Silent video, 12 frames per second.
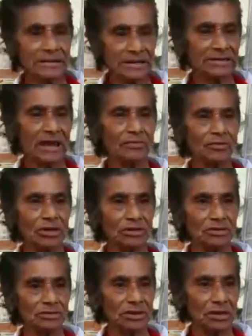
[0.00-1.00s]
Sí estamos
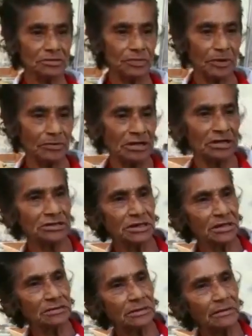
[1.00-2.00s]
asustados, pero ¿quién
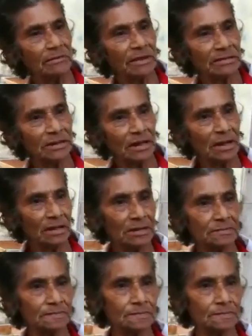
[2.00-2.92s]
chingón te va a mantener?